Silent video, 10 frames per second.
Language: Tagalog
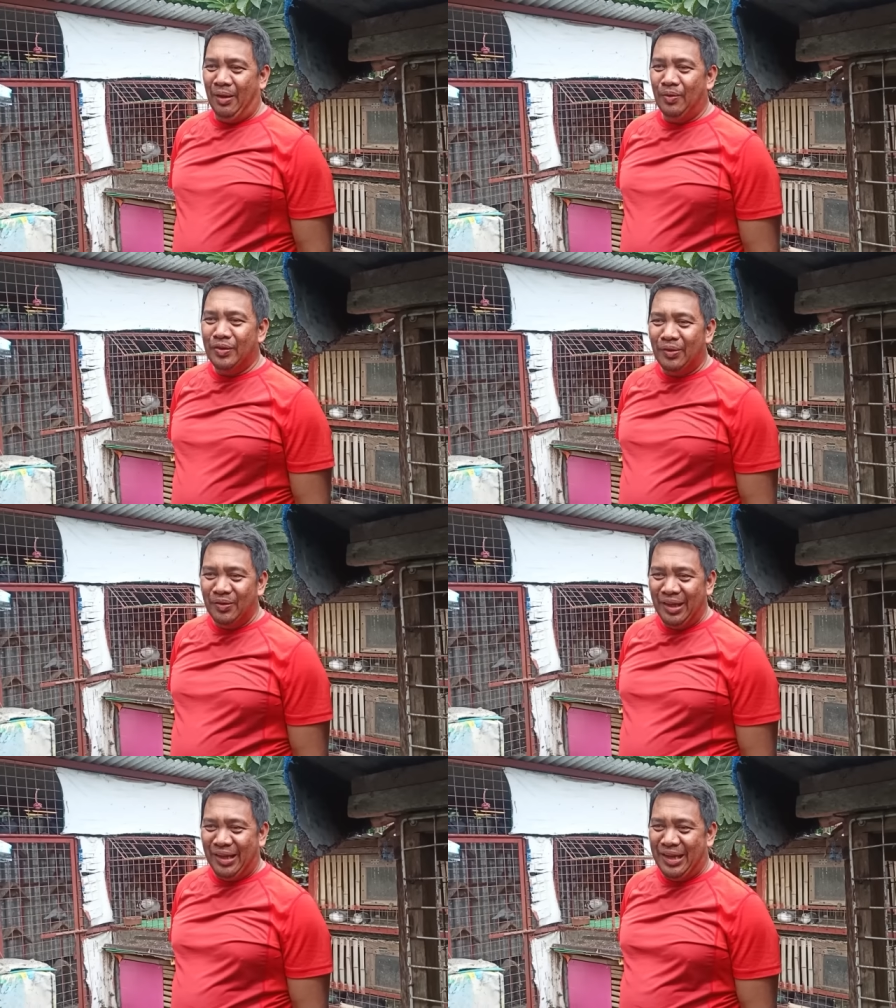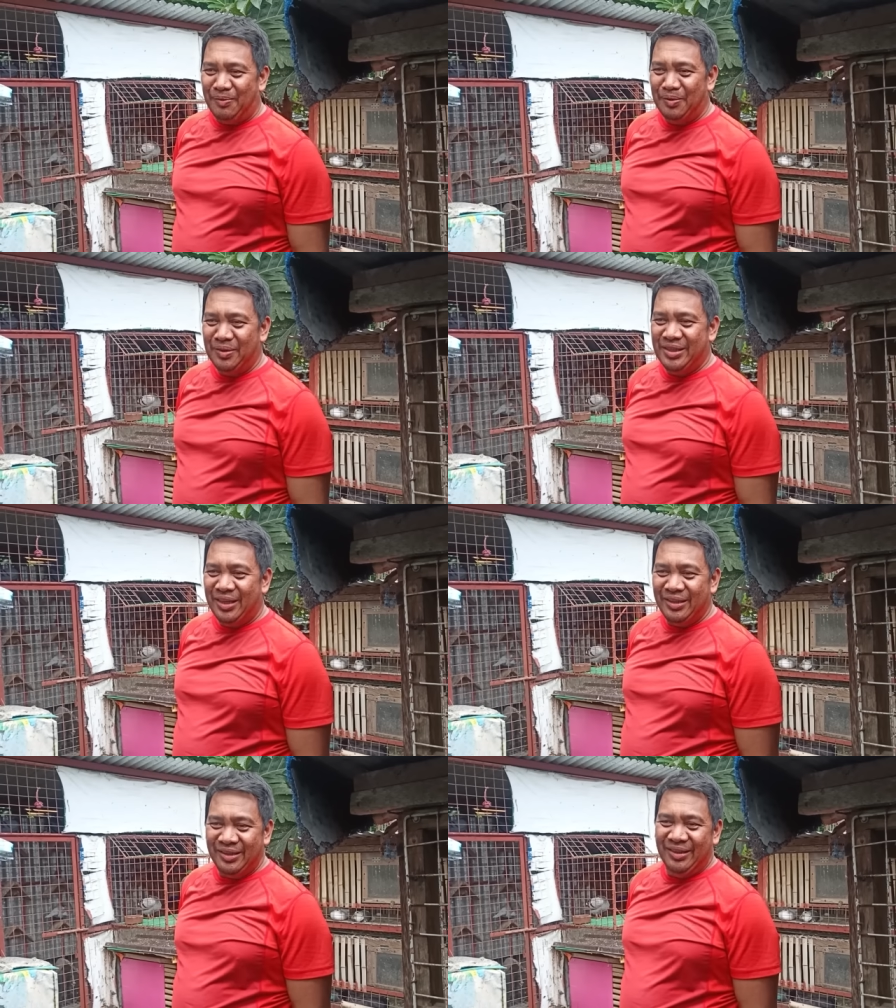ang unang-unang kalaban mo
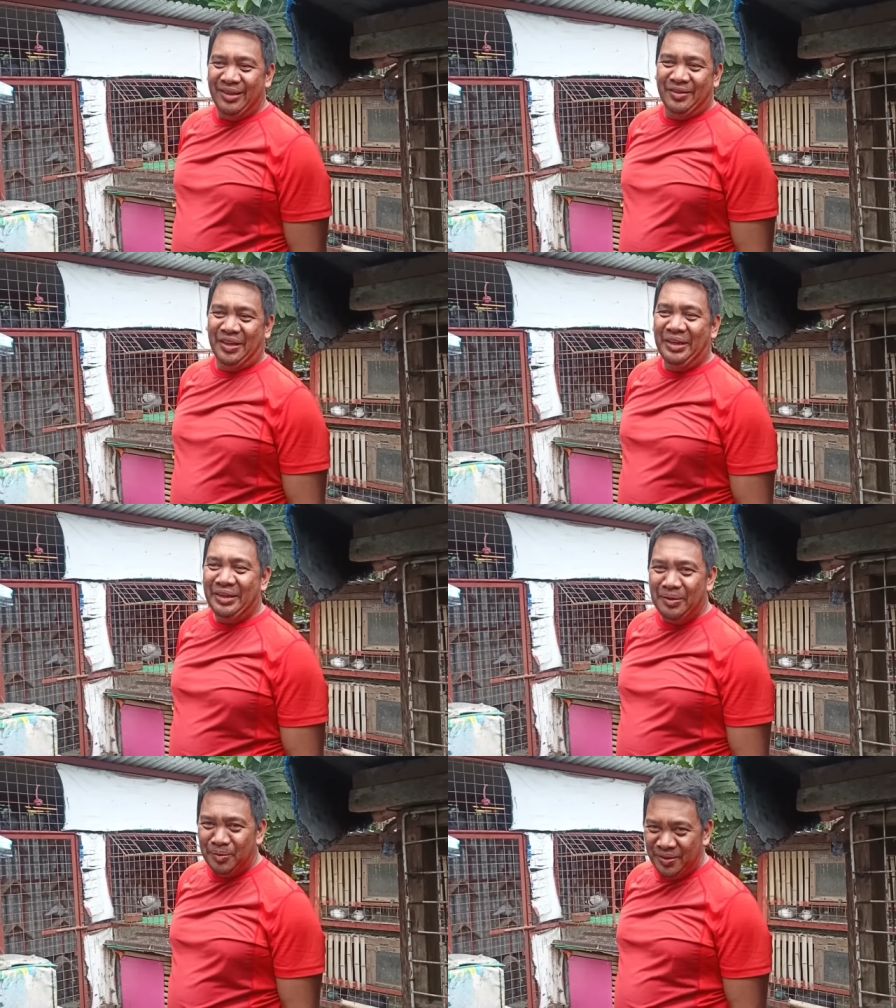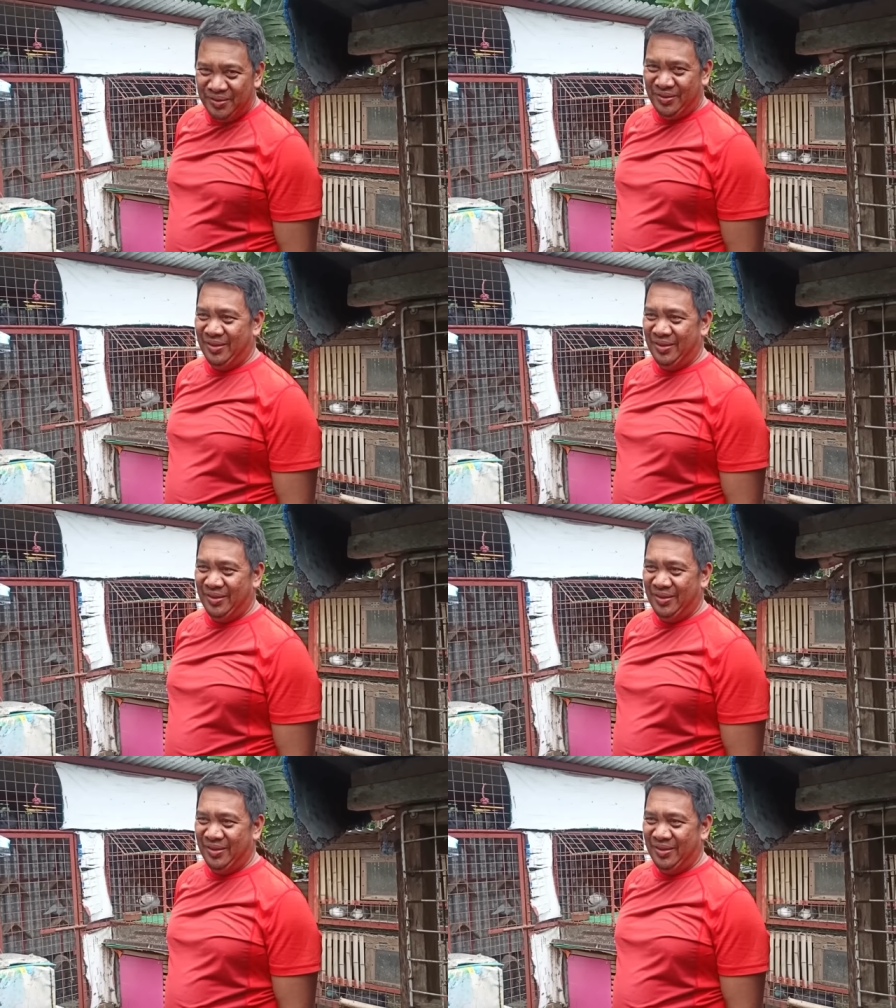dyan, sarili mo.